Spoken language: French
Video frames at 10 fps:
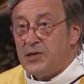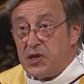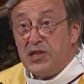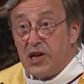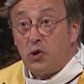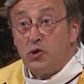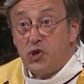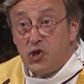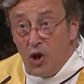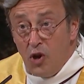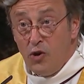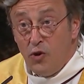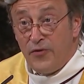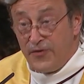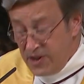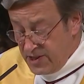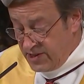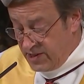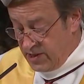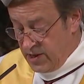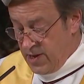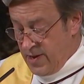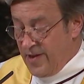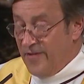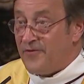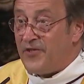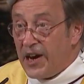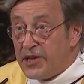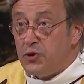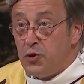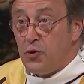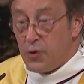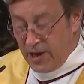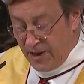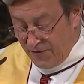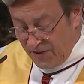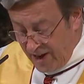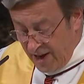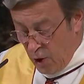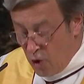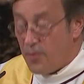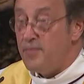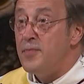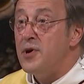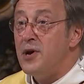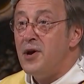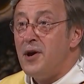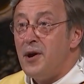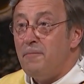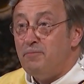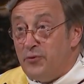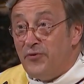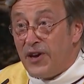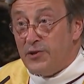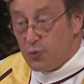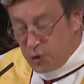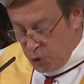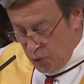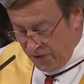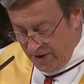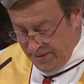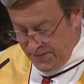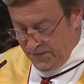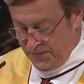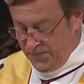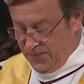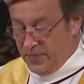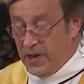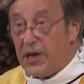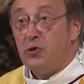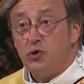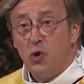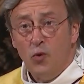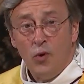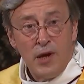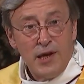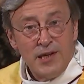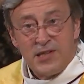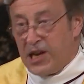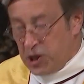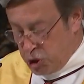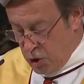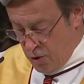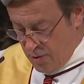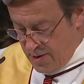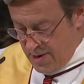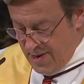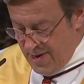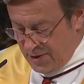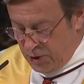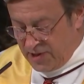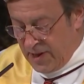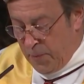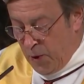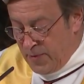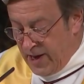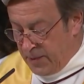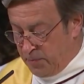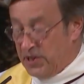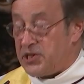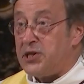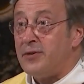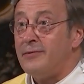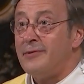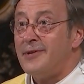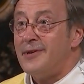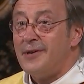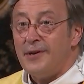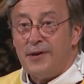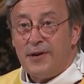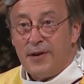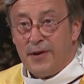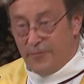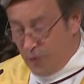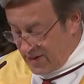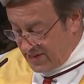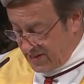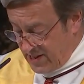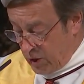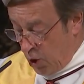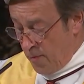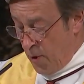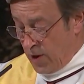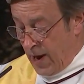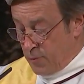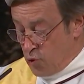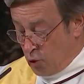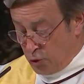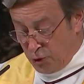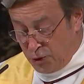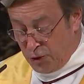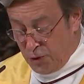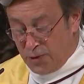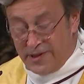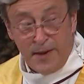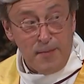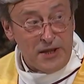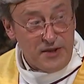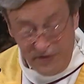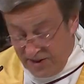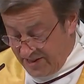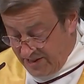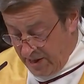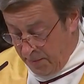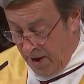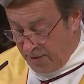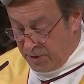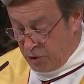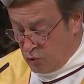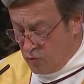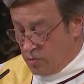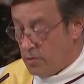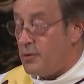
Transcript: C'est dire que seul le Fils, vrai Dieu et vrai homme, pouvait nous sauver. Écoutons Saint Jean dans sa première épître. Voici comment l'amour de Dieu s'est manifesté parmi nous.